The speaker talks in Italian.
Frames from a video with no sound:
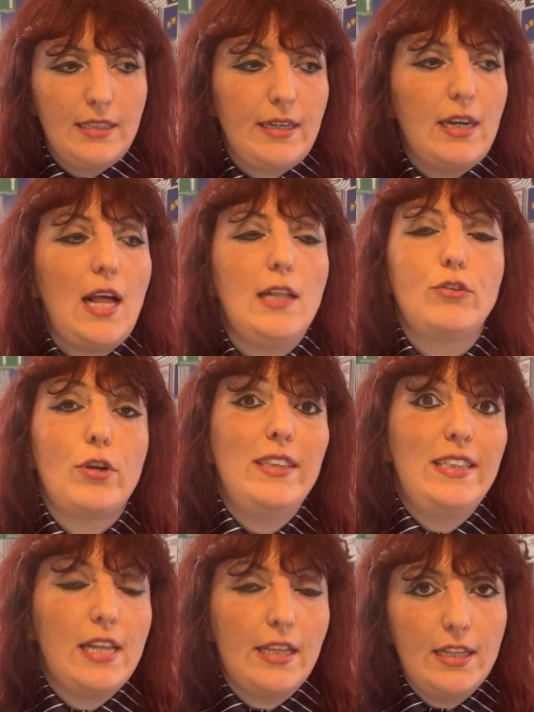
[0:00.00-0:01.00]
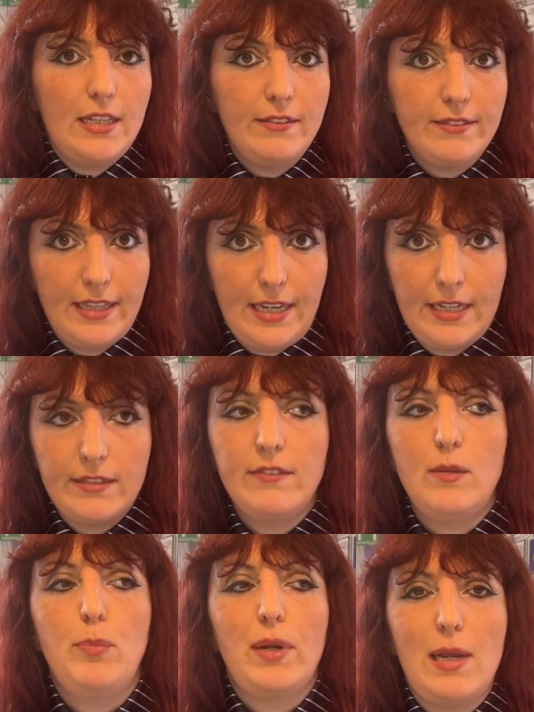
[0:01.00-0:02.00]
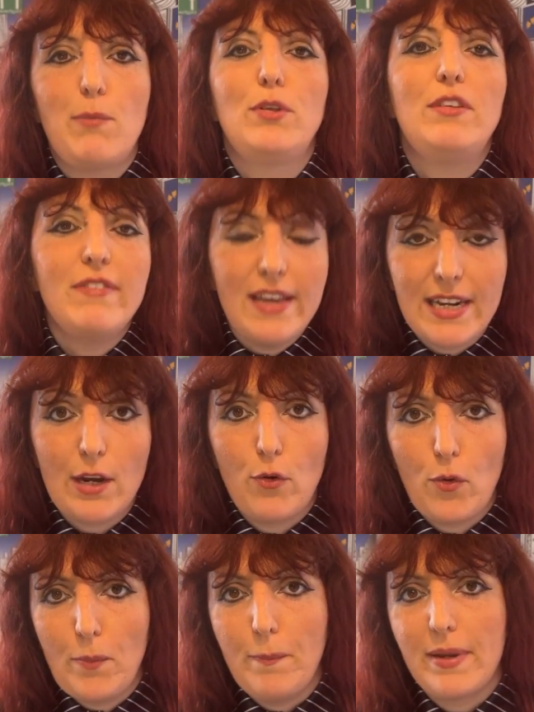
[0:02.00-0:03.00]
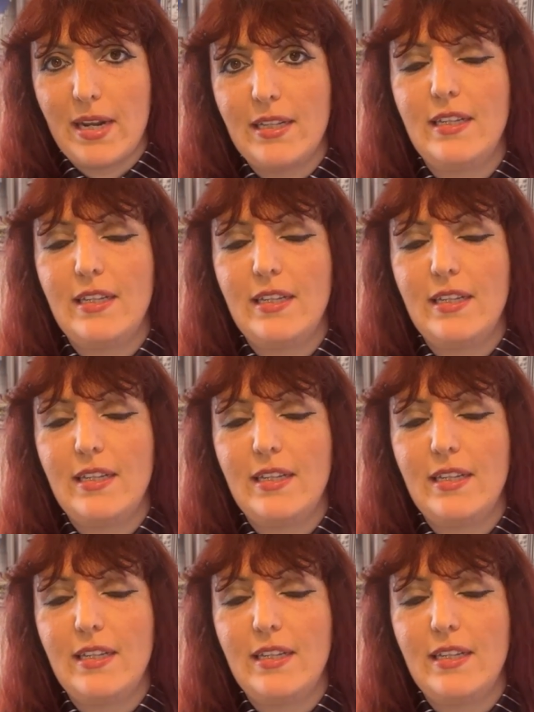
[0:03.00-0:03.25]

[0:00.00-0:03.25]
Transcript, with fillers: E tra l'altro, al di là degli scherzi, parliamo di vera ombra,